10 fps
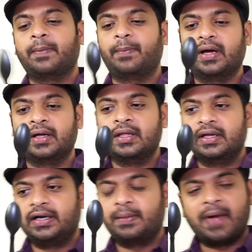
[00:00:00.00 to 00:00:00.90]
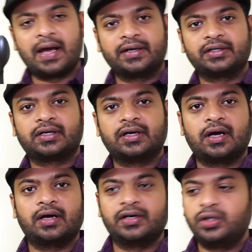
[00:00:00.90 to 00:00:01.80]
இப்போ ரெண்டு மேக்னெட் இருக்குன்னா
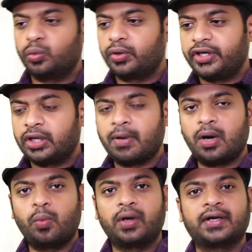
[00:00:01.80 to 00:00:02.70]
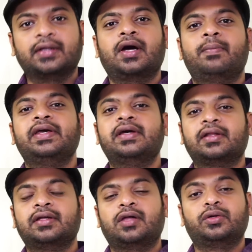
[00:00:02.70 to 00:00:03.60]
ரெண்டும் ஒட்டிக்குமா ஒட்டாதா
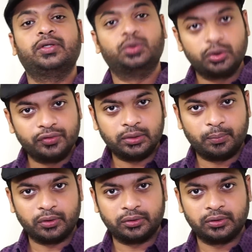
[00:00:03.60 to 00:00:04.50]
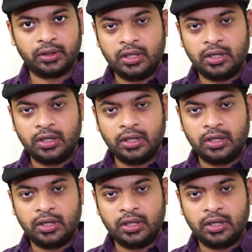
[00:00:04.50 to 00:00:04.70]
அப்படிங்கிறது அதோடைய துருவத்தை பொறுத்து